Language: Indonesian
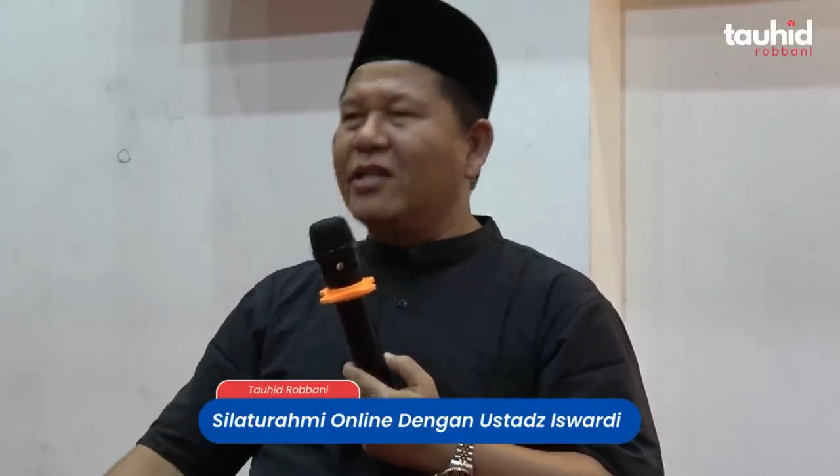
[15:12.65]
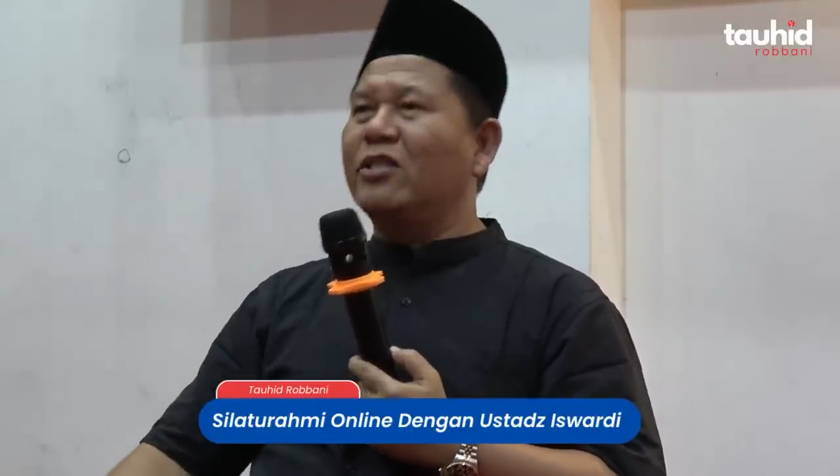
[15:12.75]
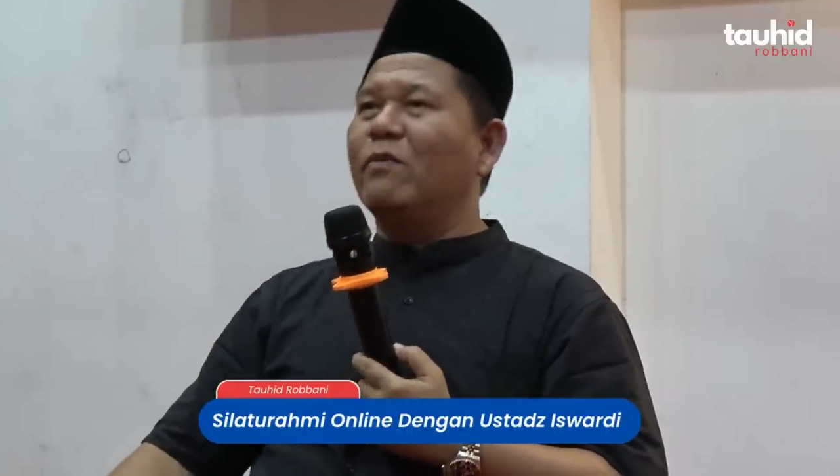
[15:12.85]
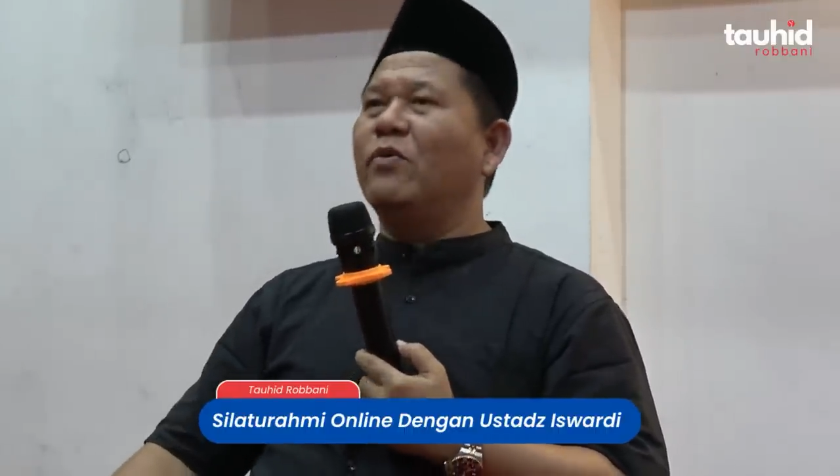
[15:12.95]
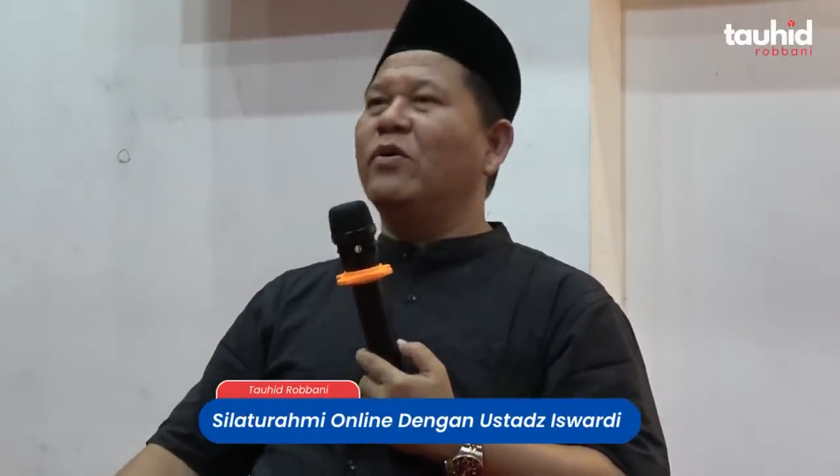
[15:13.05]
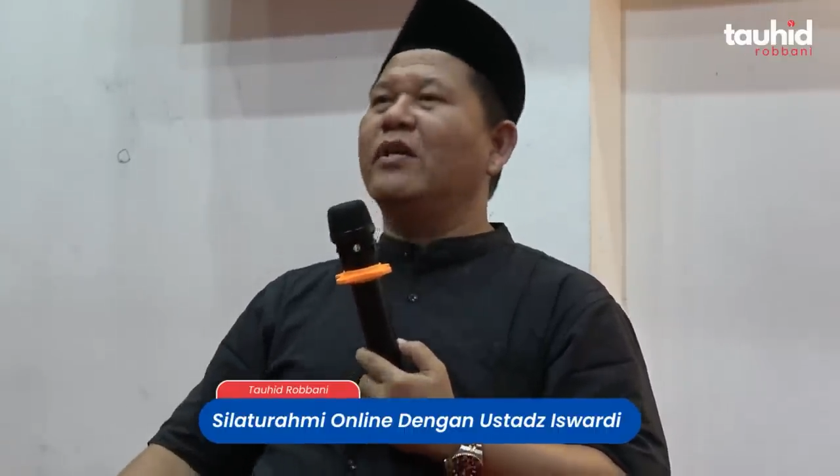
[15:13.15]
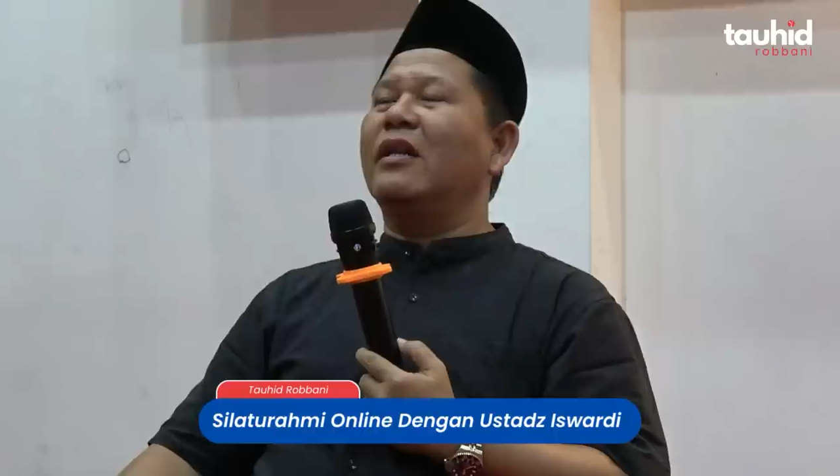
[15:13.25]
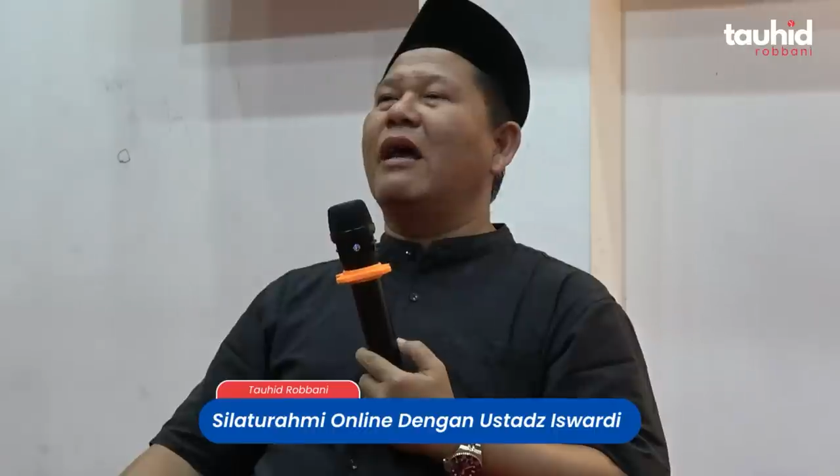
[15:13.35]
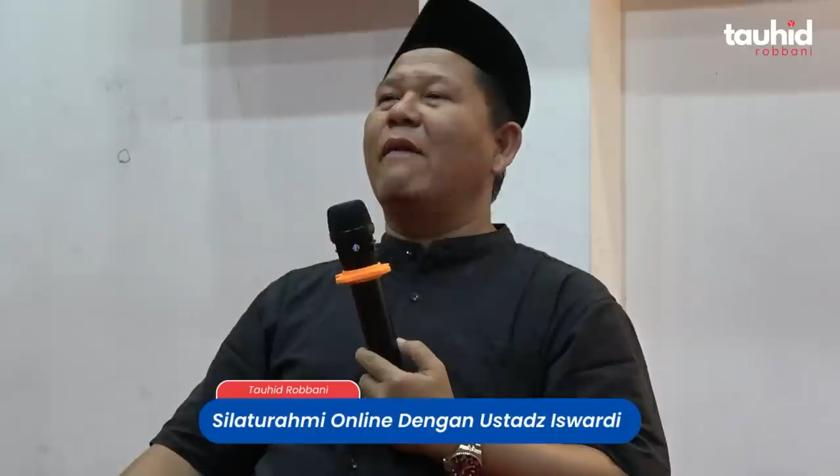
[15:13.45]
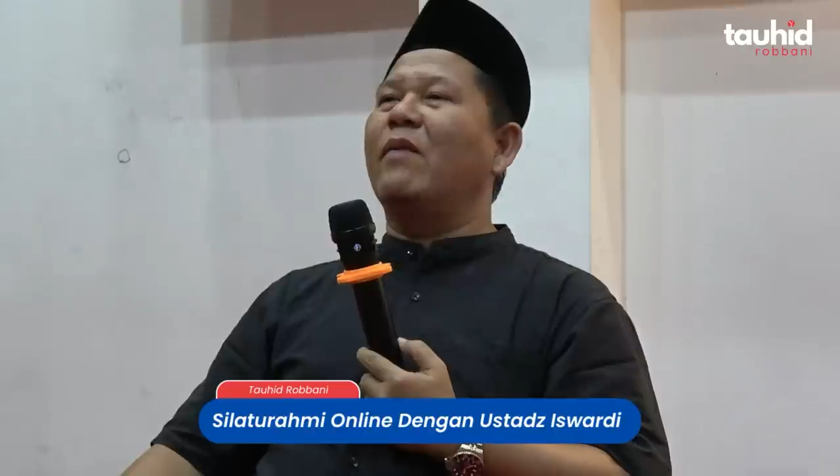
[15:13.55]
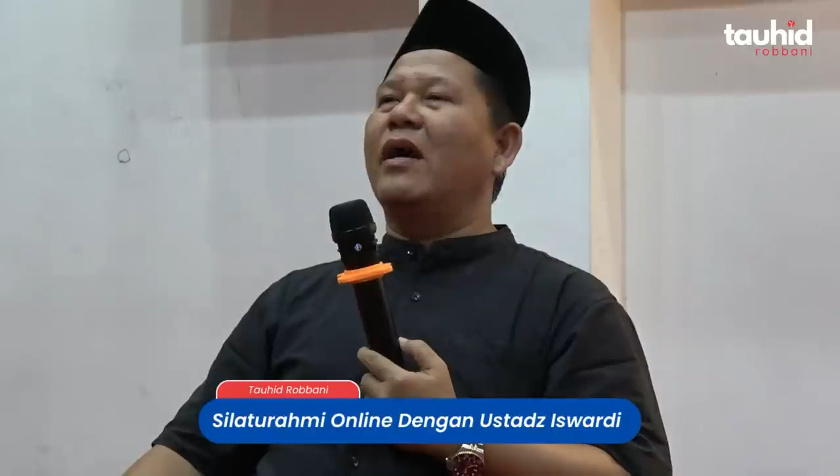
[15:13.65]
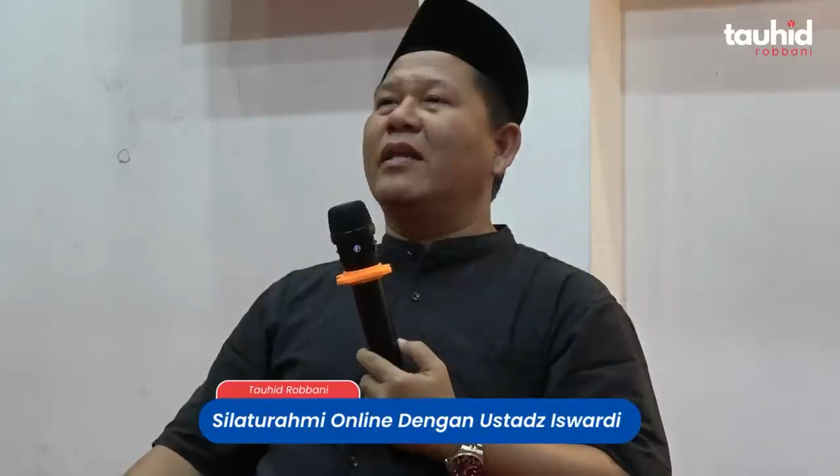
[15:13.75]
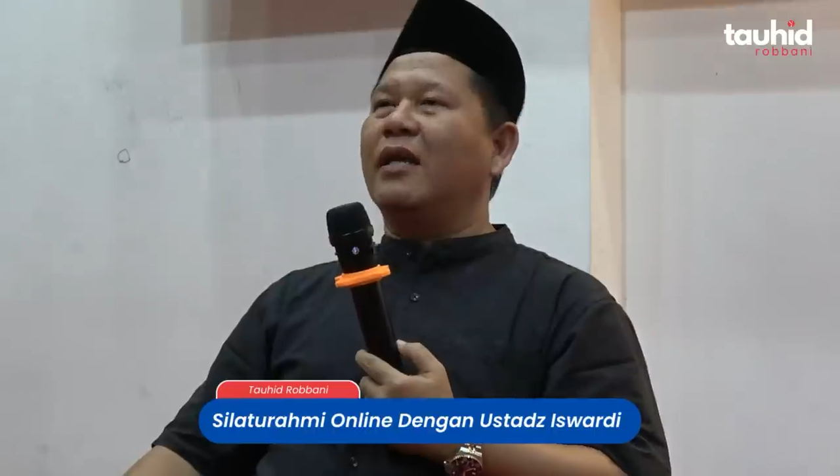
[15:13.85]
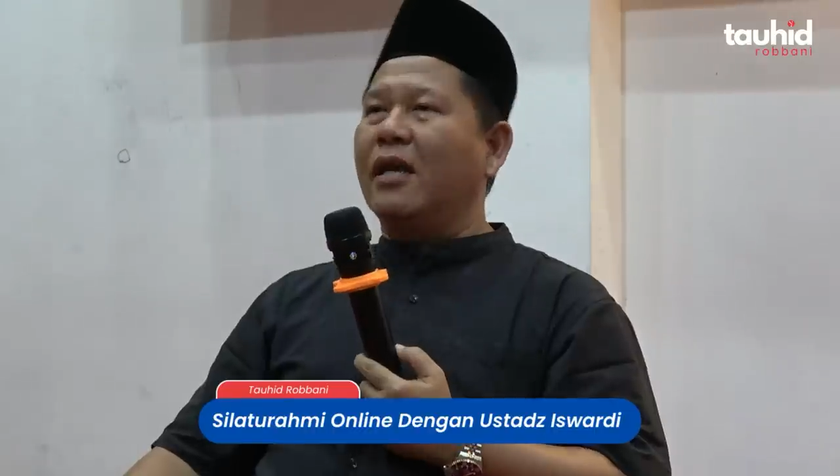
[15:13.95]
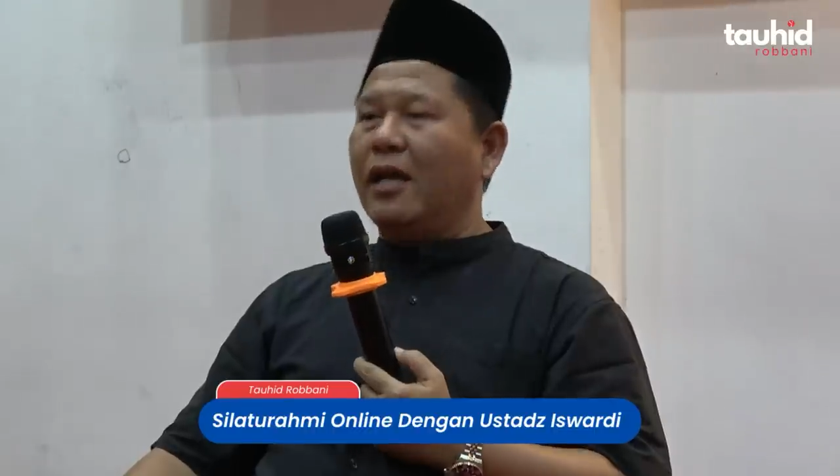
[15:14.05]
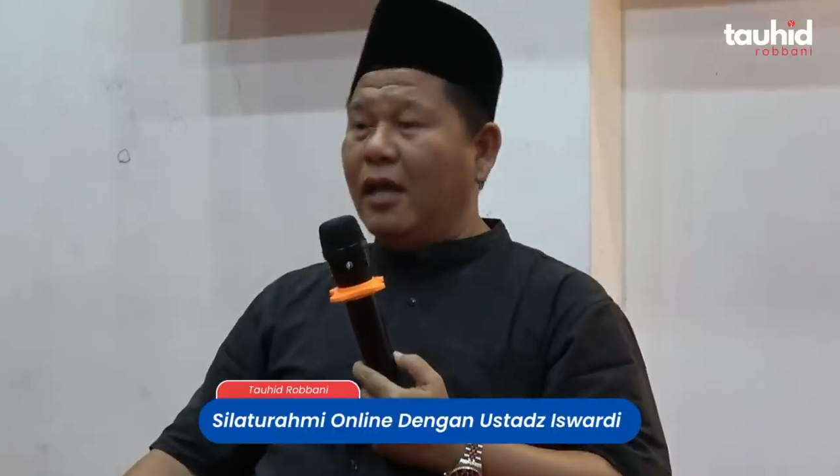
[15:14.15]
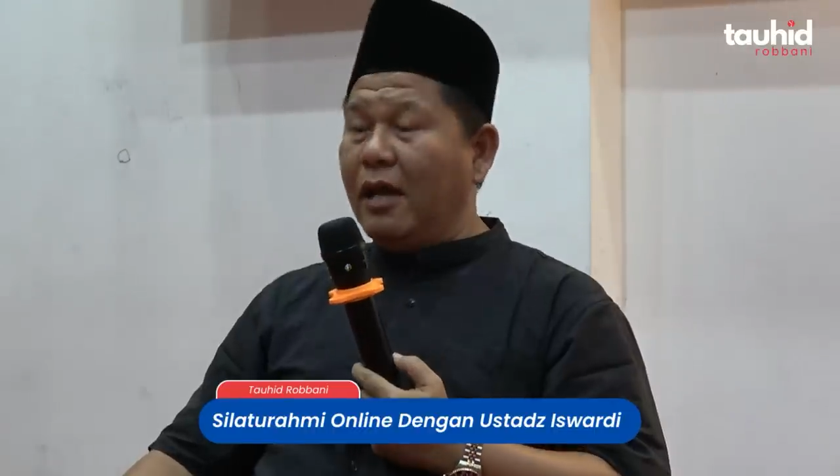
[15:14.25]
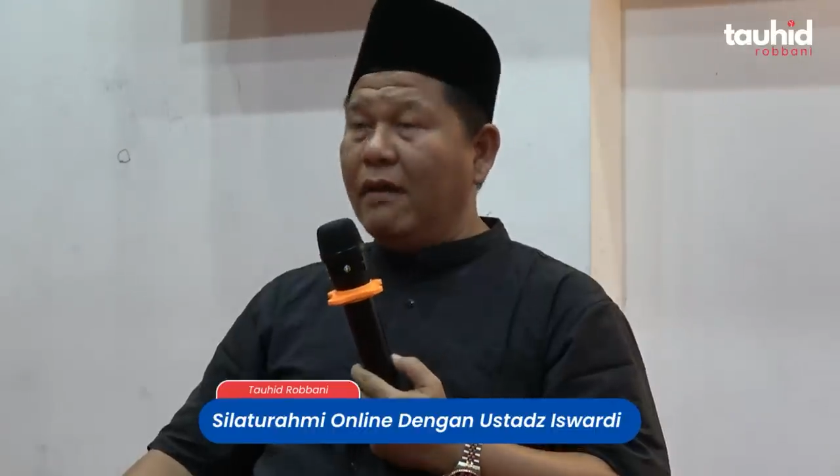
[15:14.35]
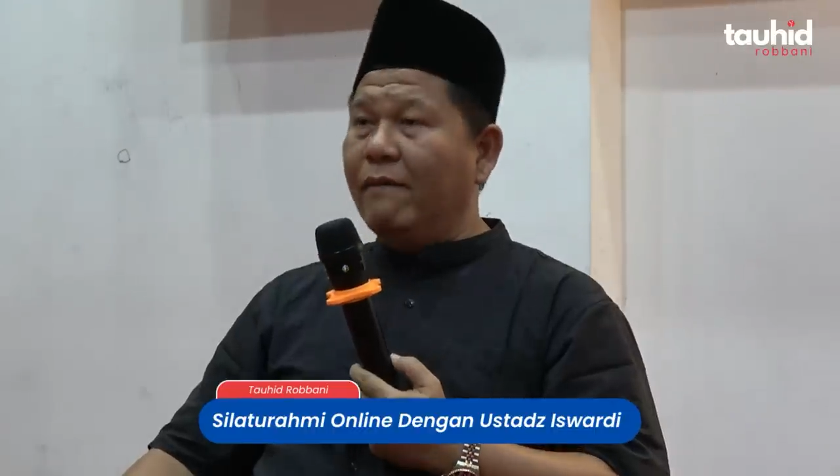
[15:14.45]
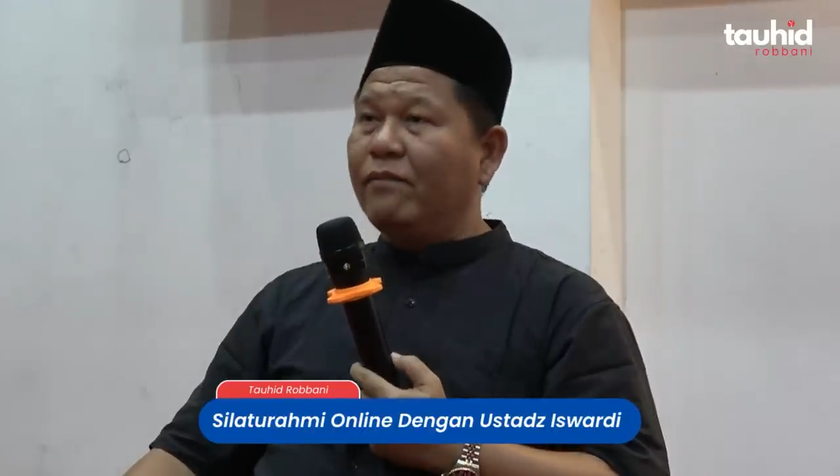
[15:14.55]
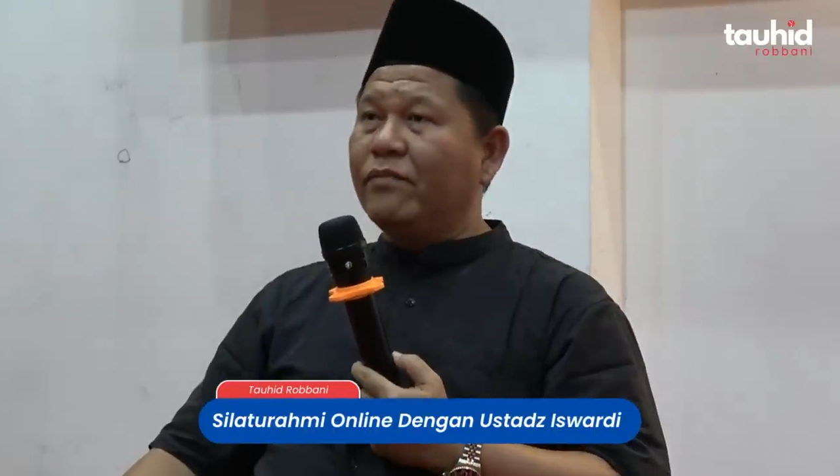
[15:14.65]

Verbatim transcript: disebut namanya